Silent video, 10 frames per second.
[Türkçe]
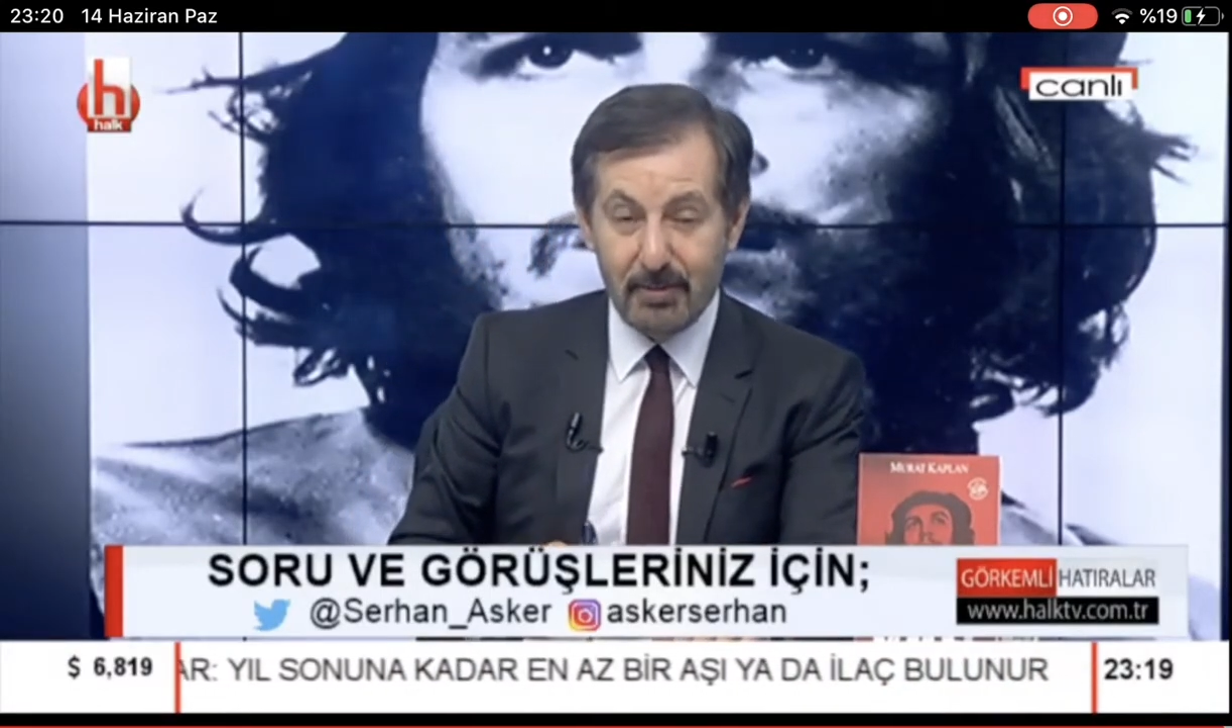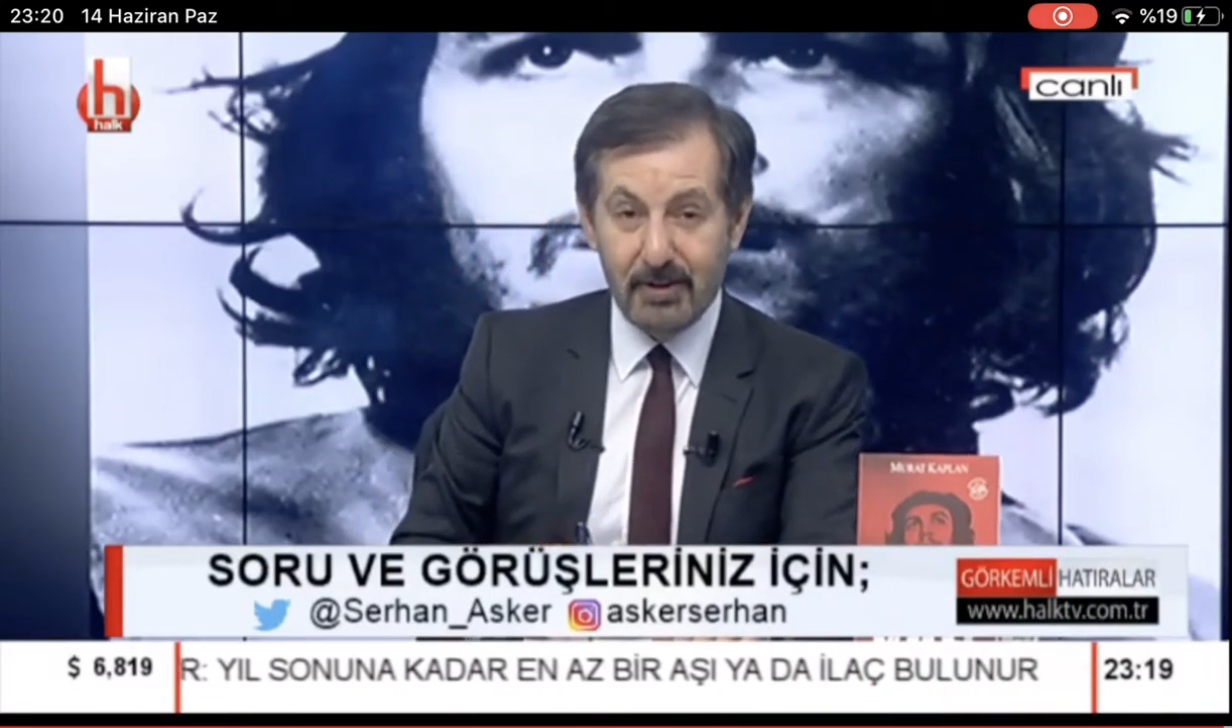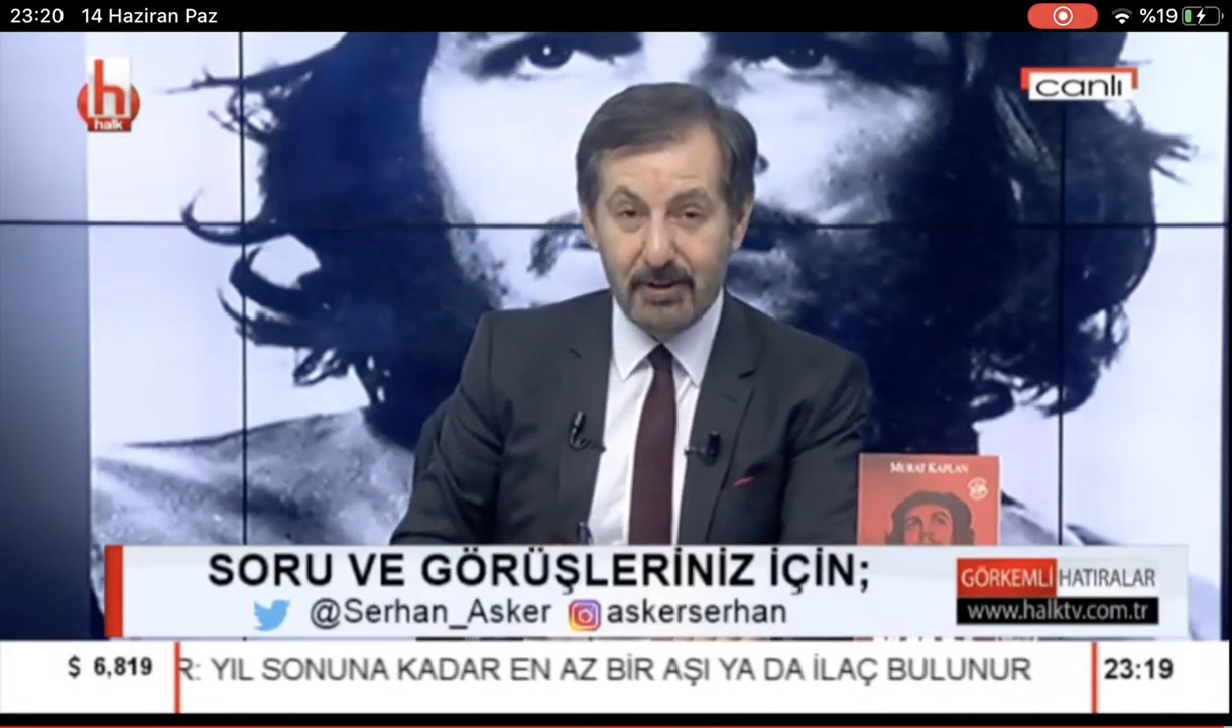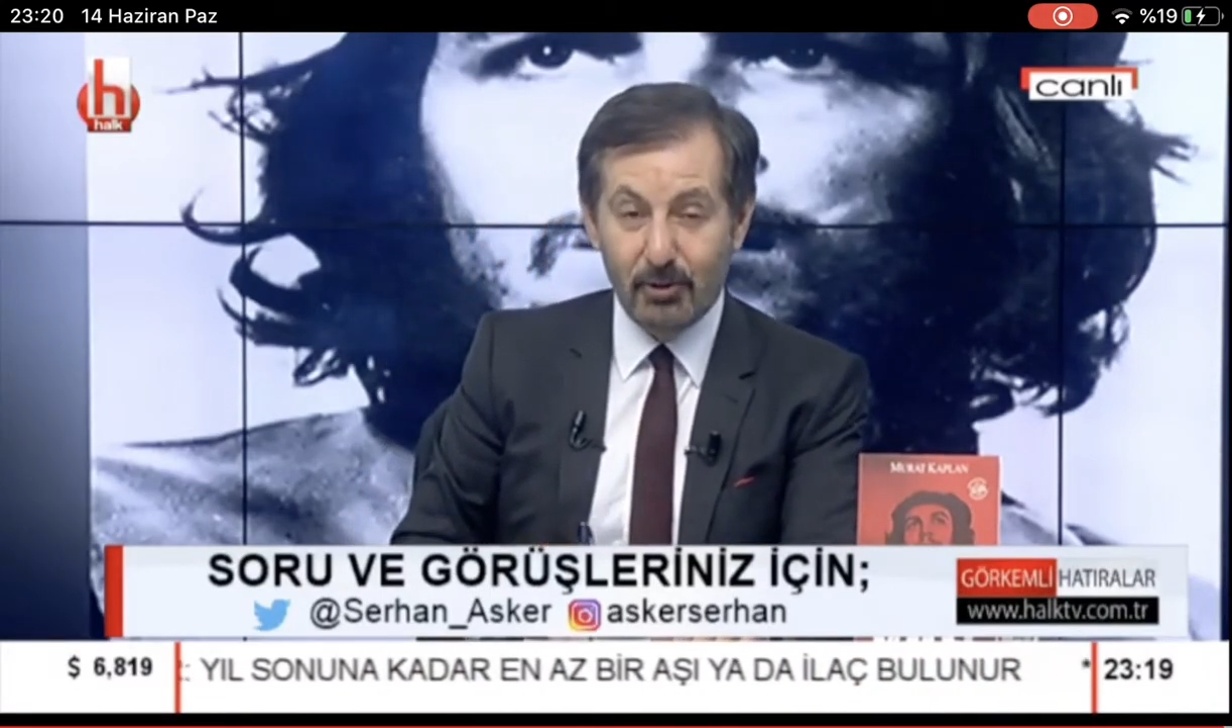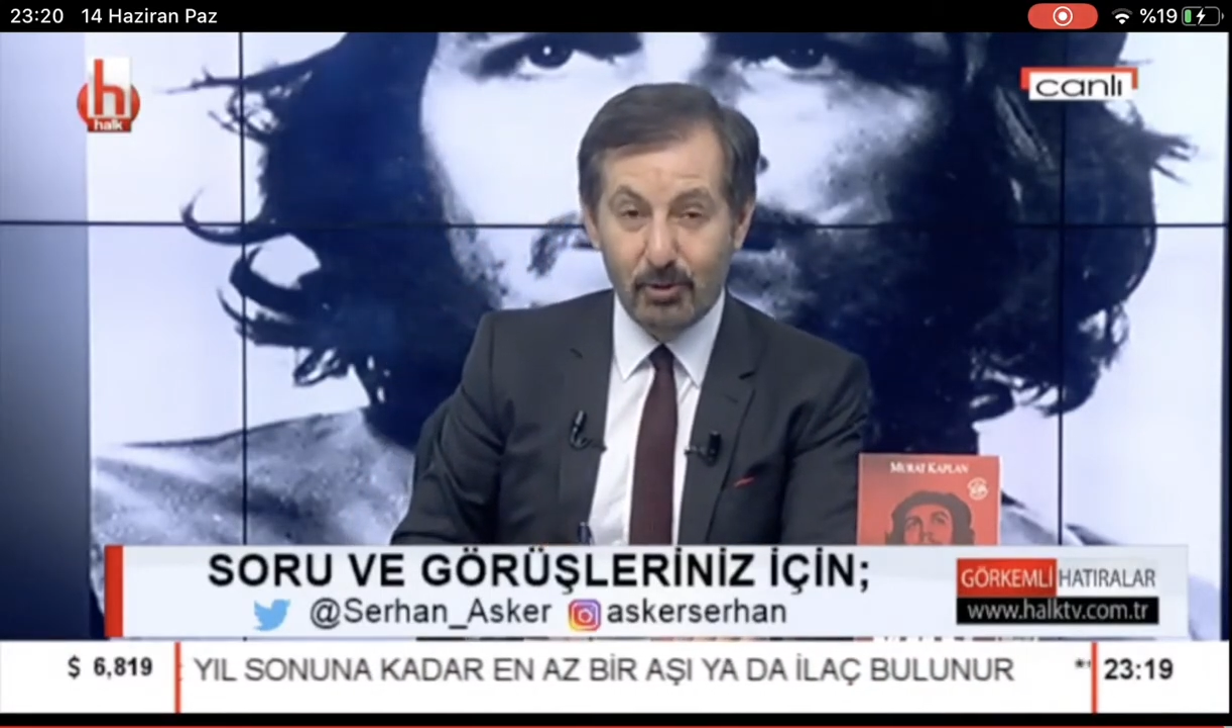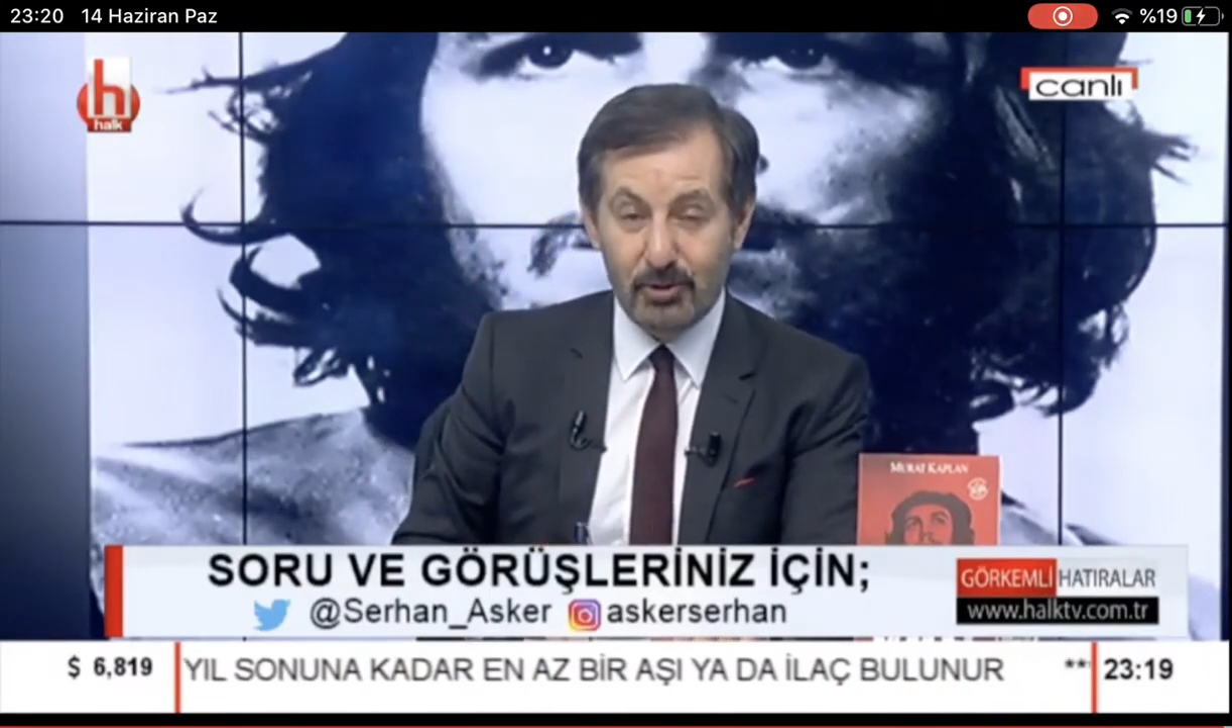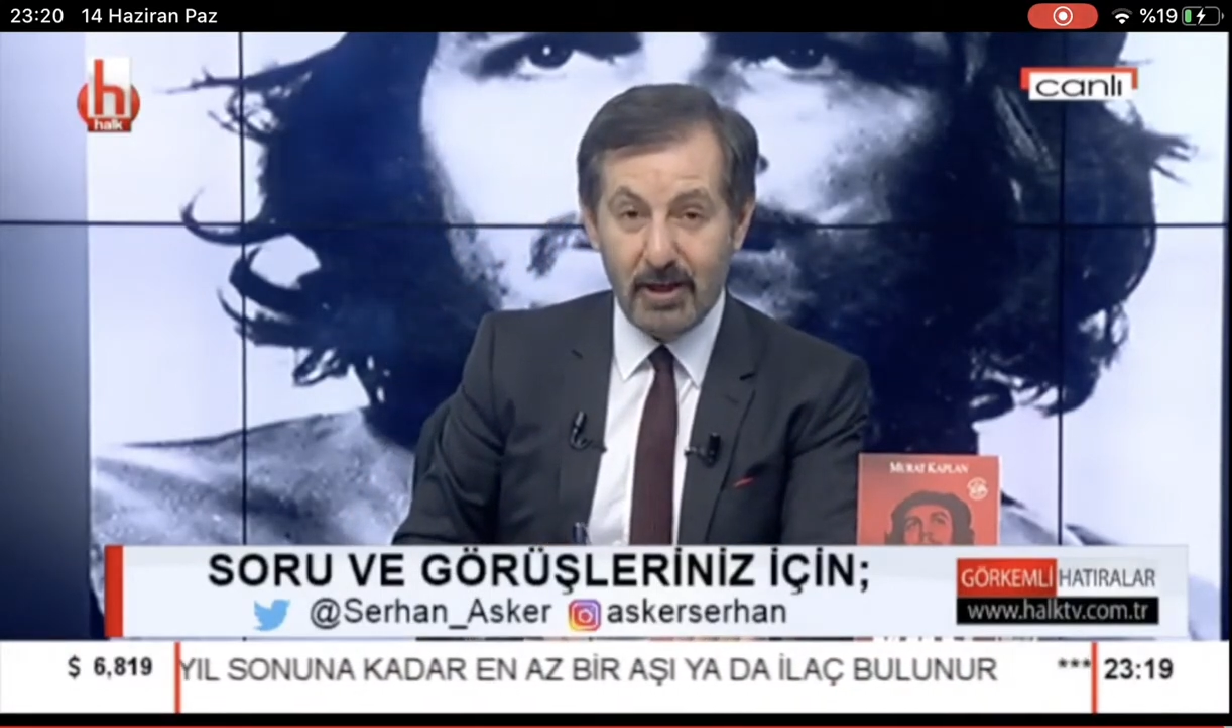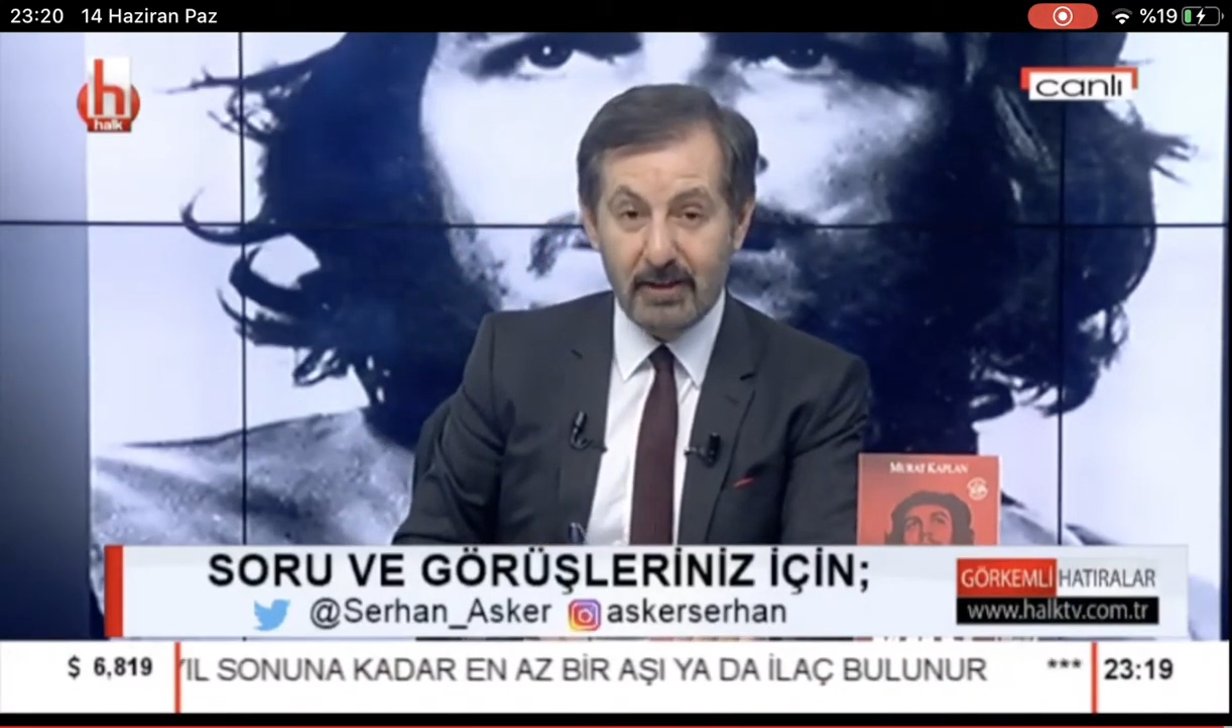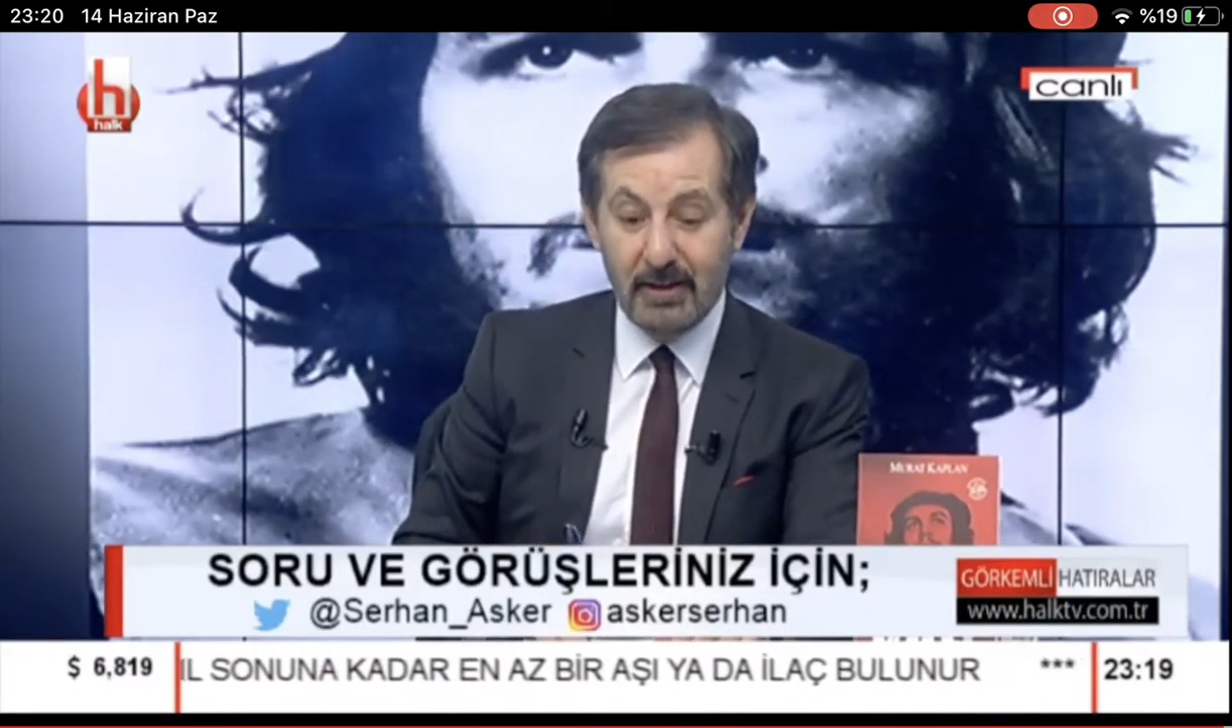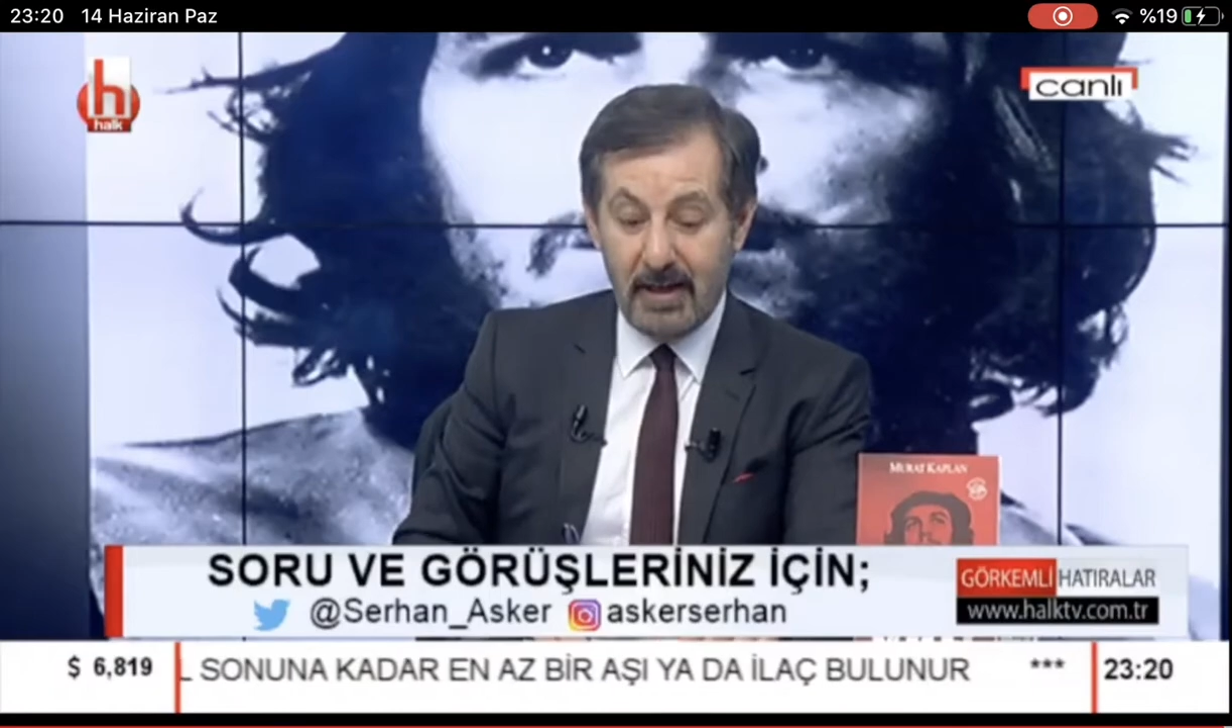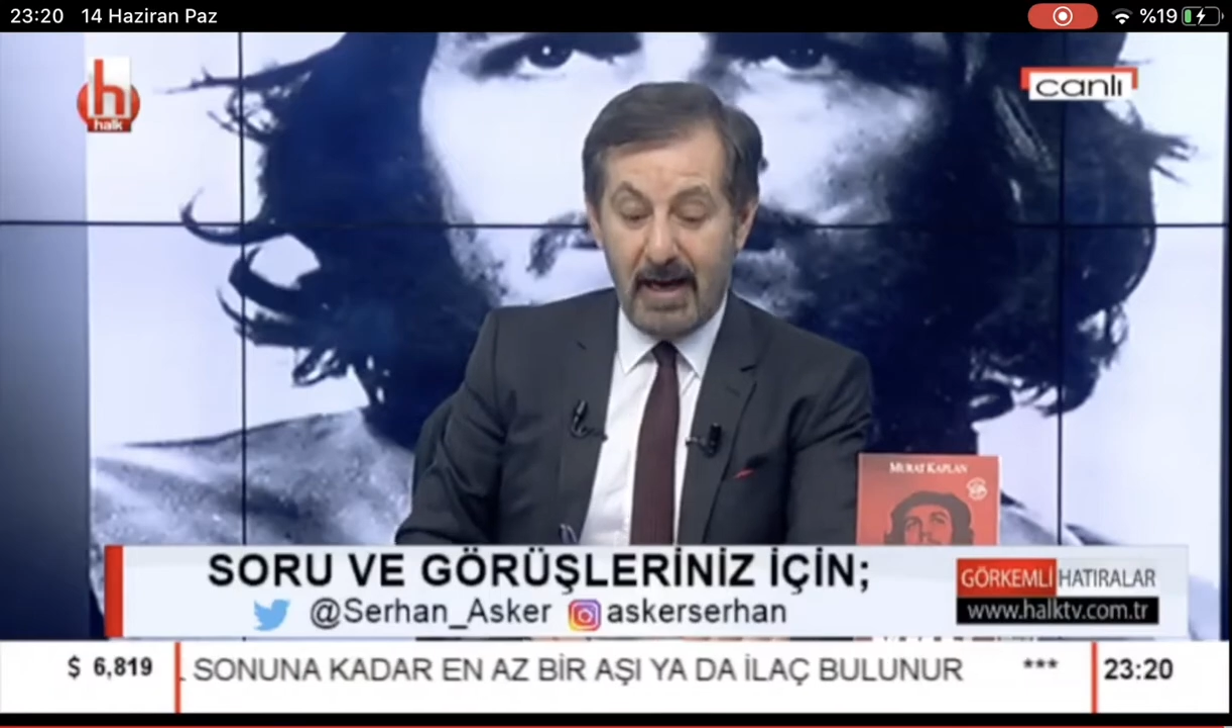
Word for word: birlikte olacak.